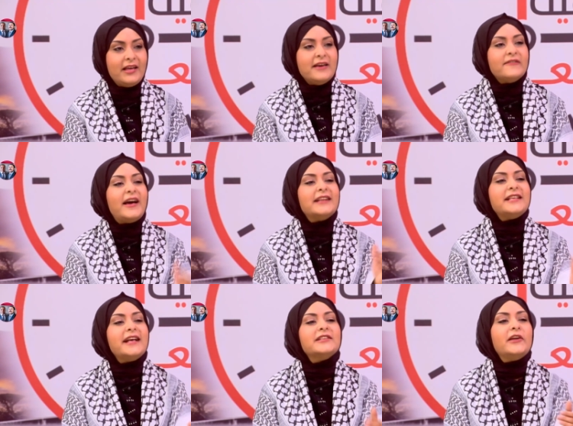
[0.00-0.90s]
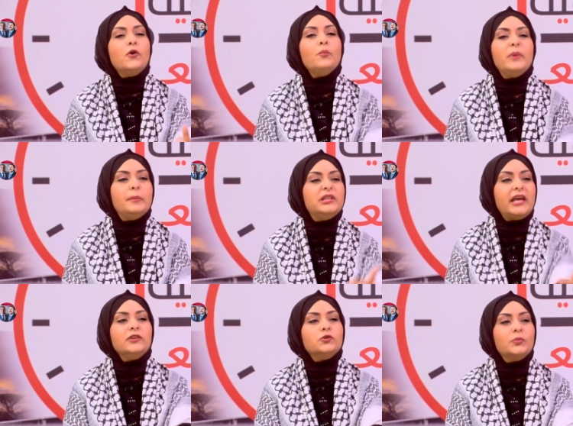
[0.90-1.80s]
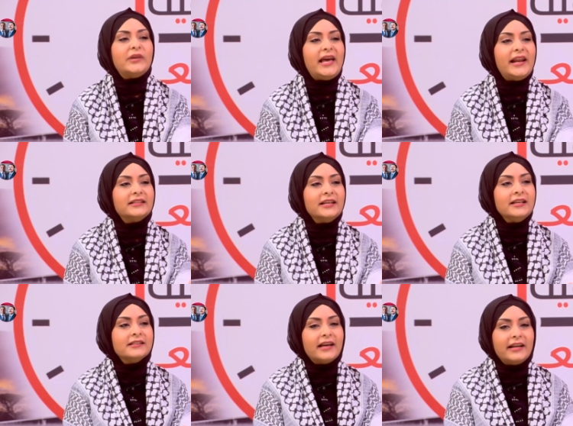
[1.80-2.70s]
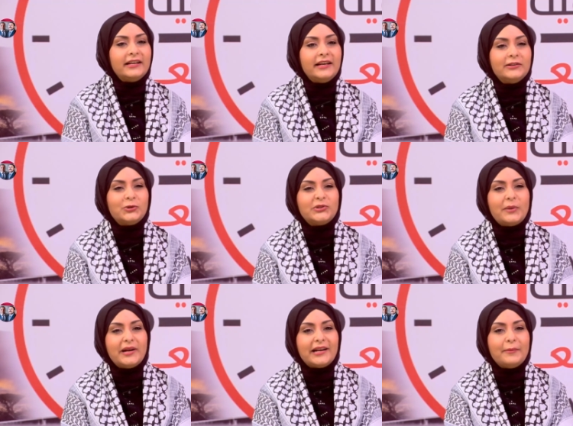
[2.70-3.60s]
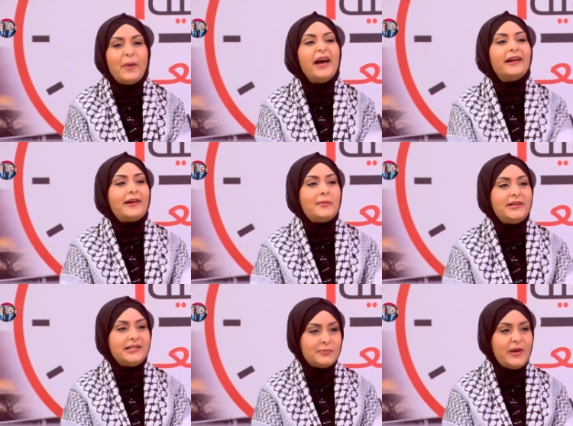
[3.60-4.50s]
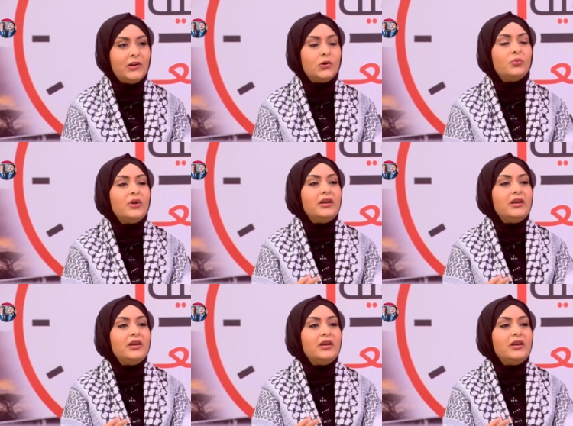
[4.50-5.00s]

فأساسا هم بدايتهم كانت يعني تعتبر محرقة بالنسبة لهم